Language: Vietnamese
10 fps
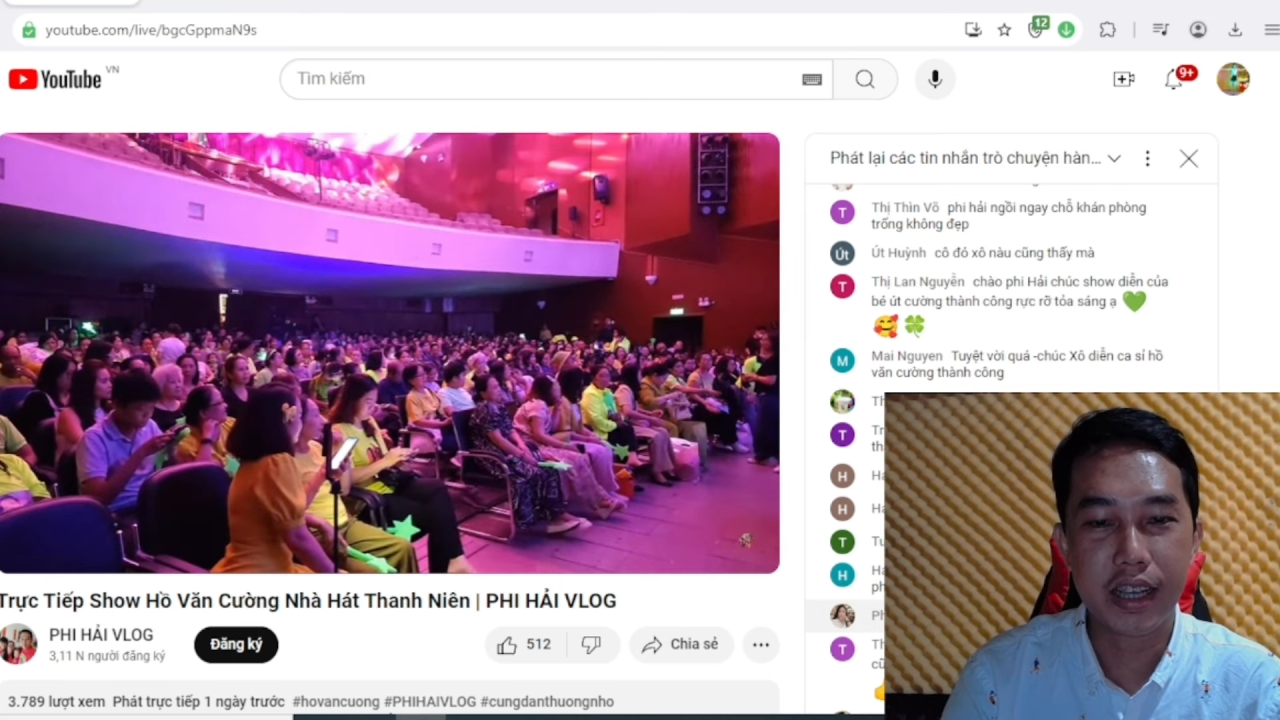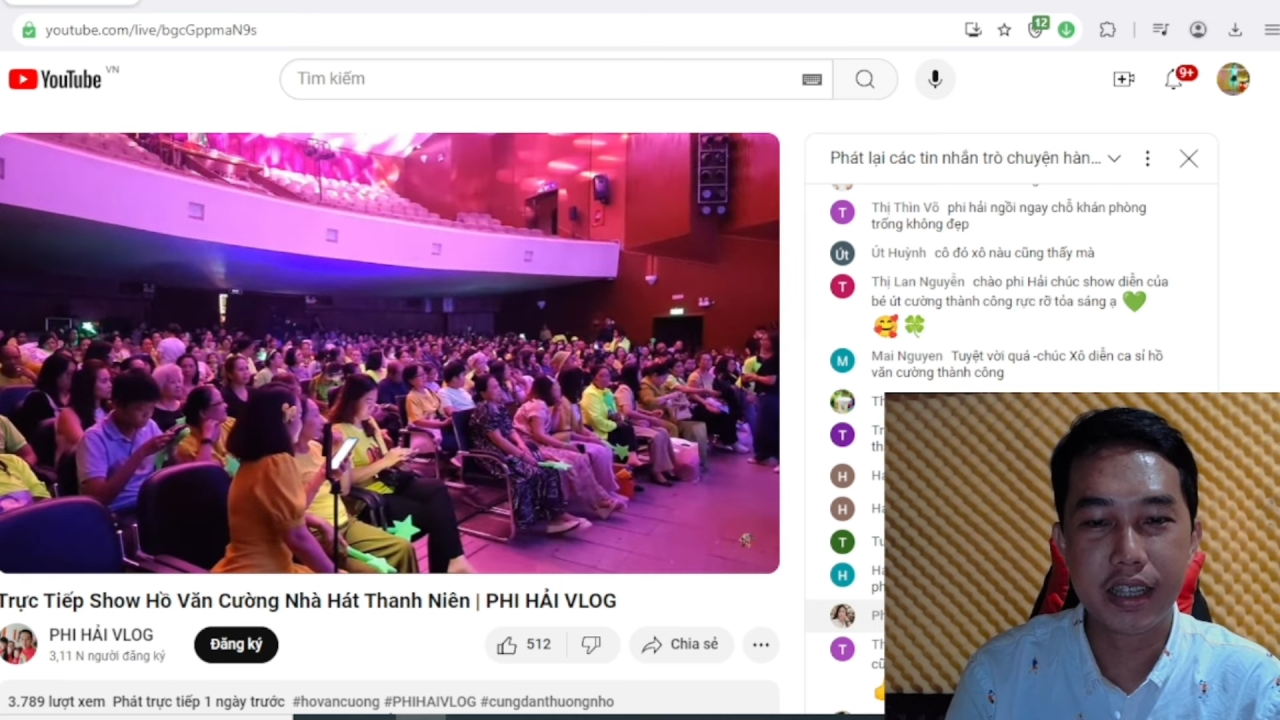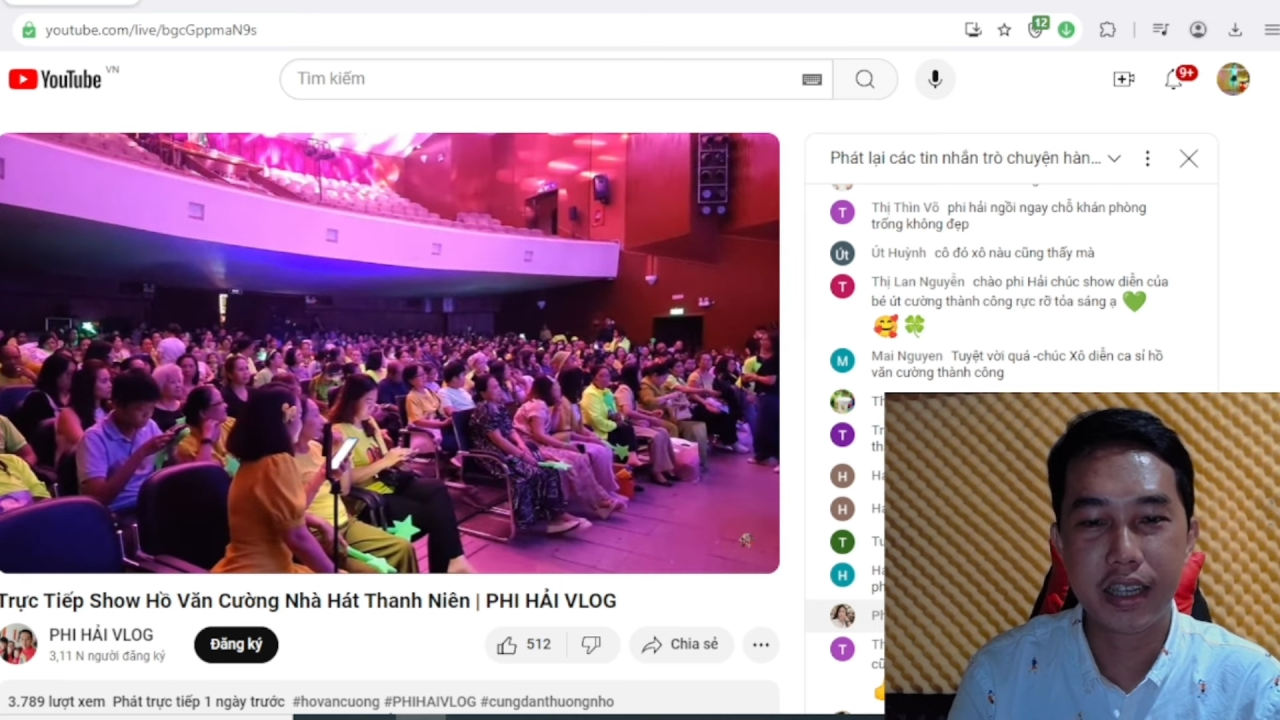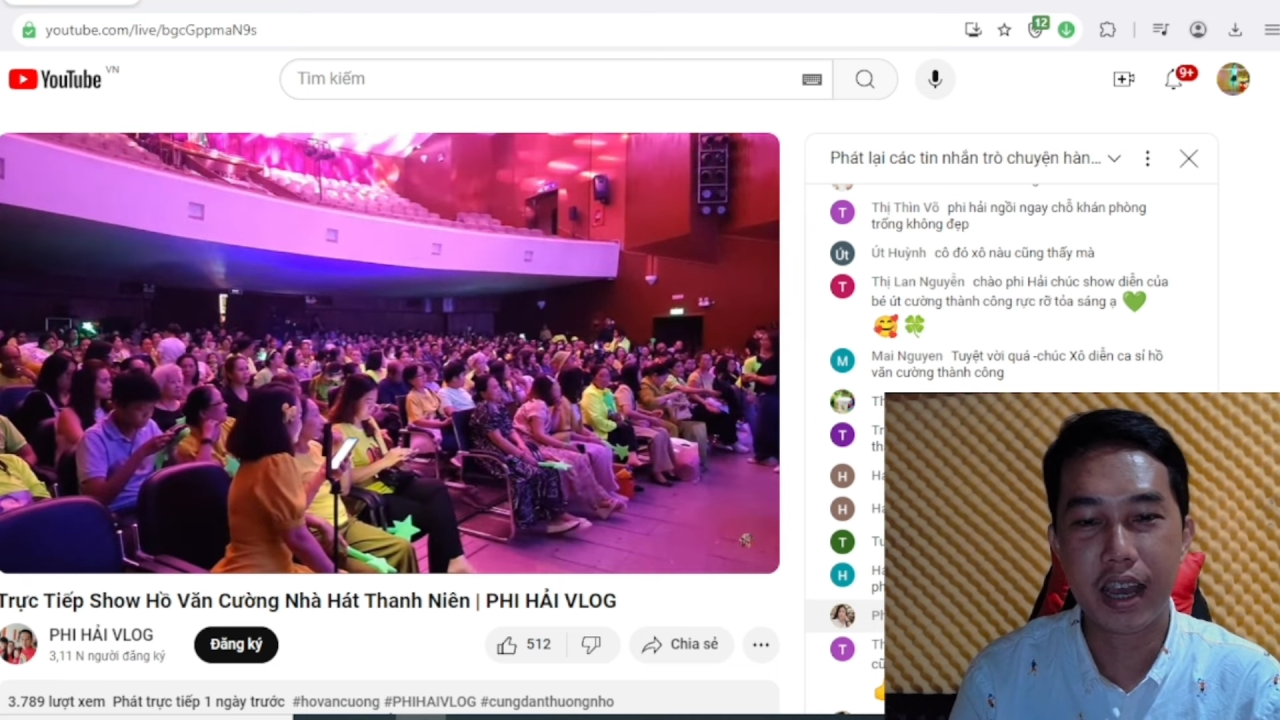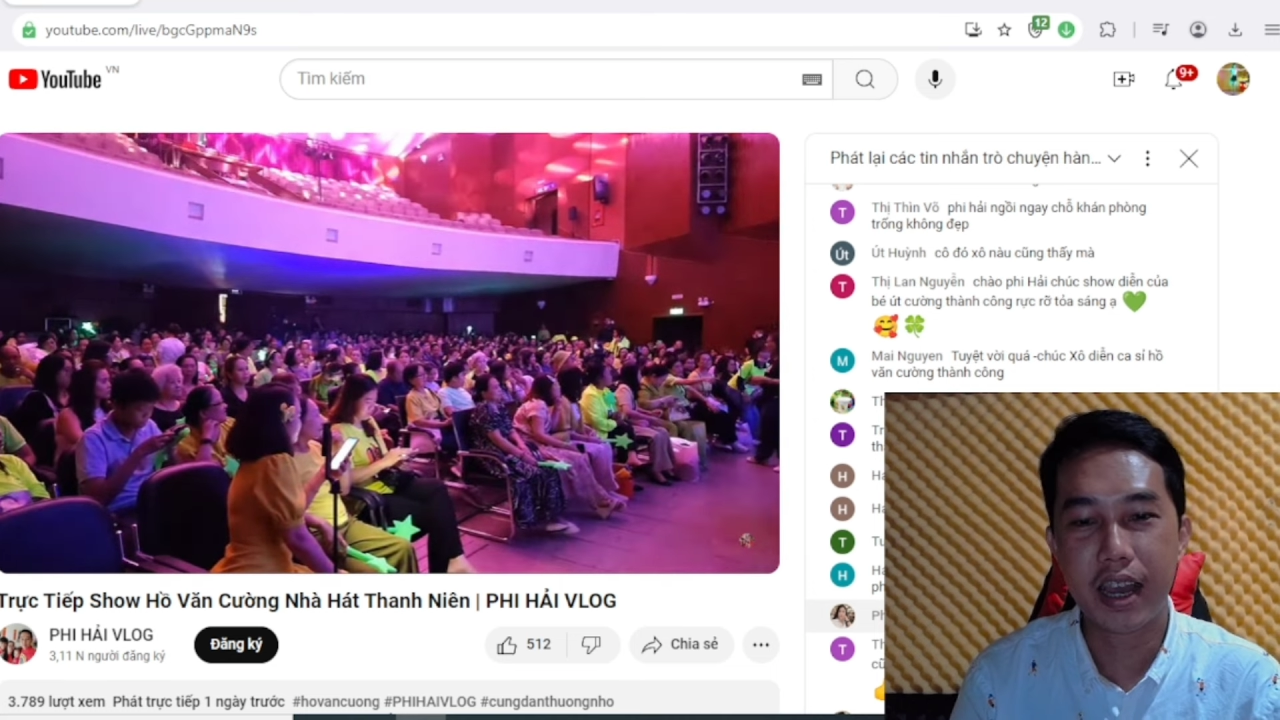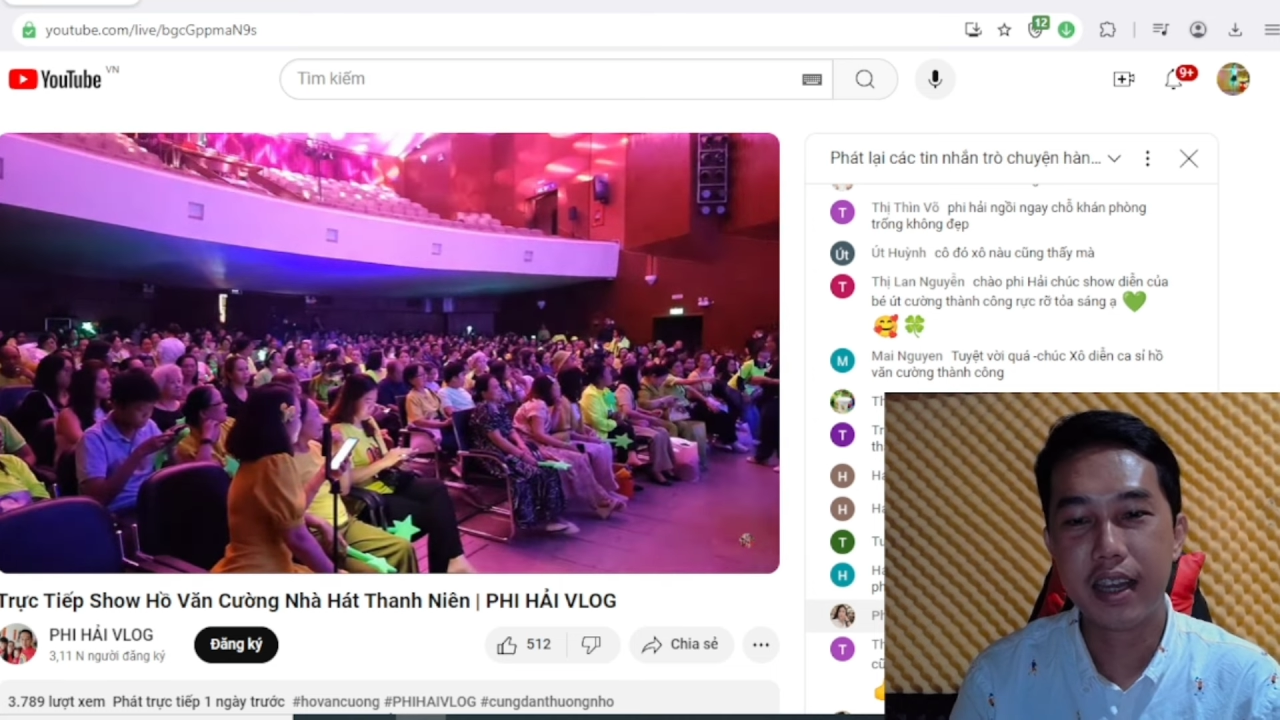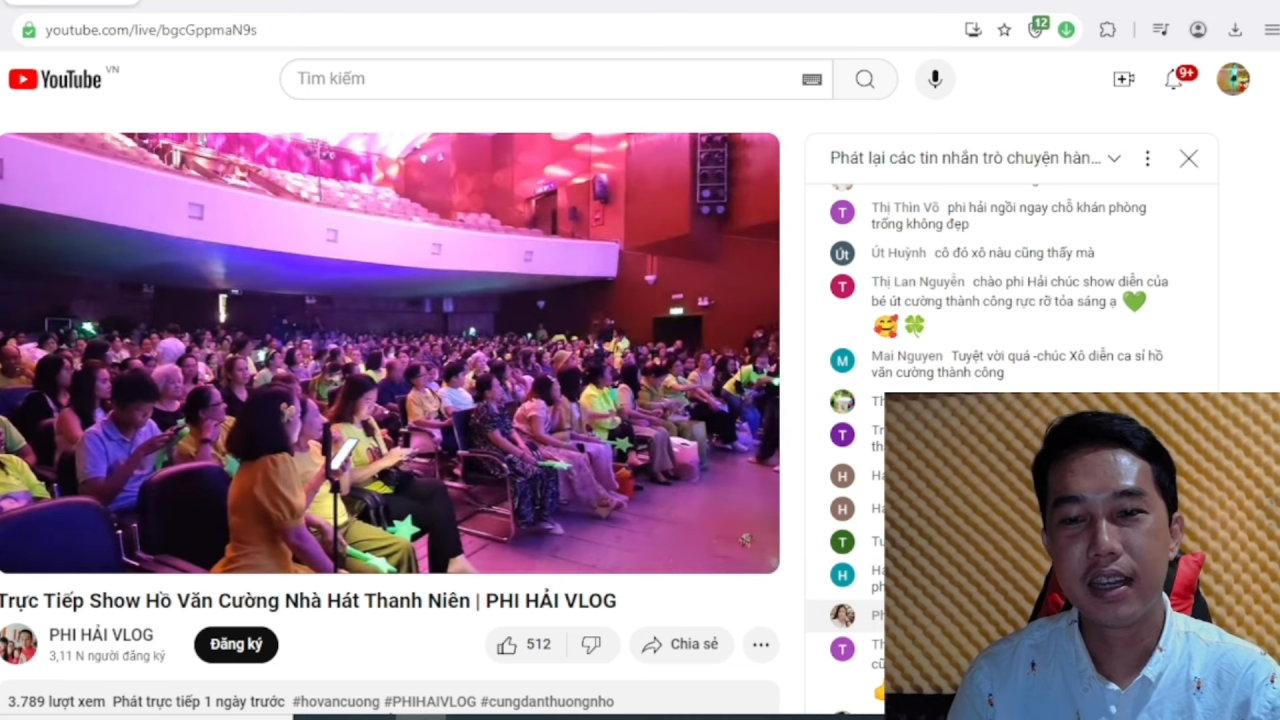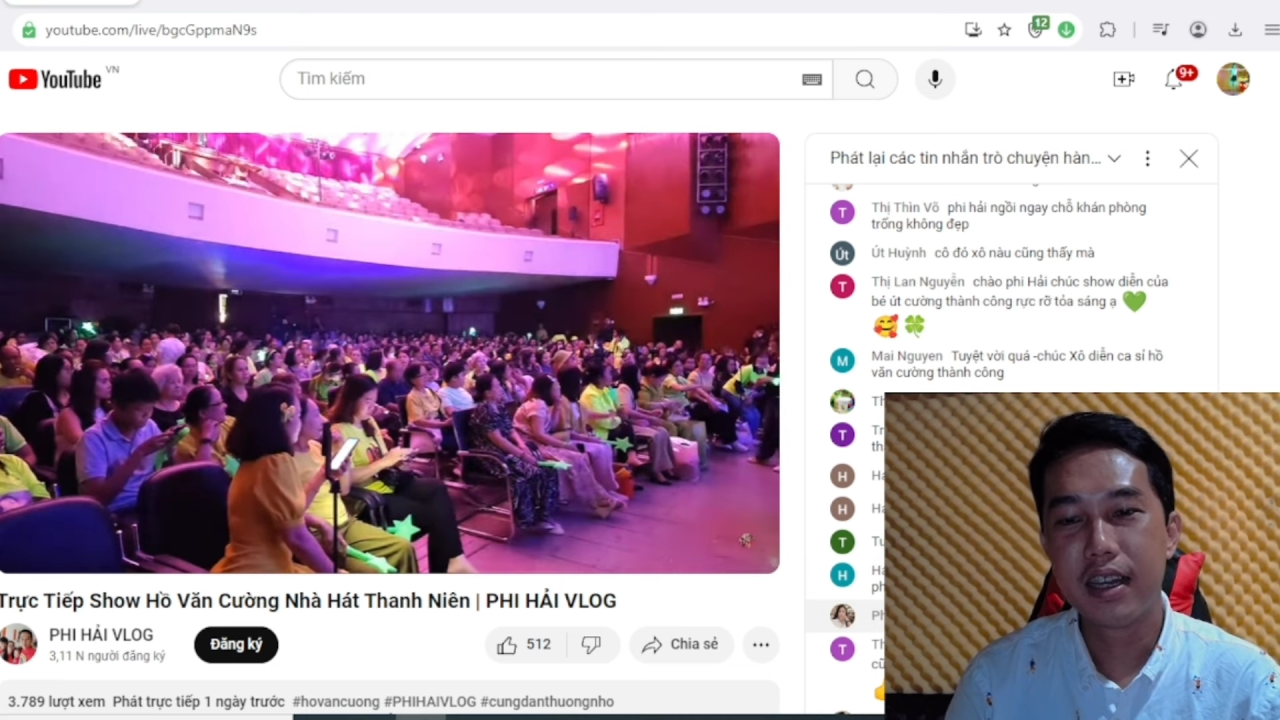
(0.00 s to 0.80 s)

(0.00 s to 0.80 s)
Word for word: khán giả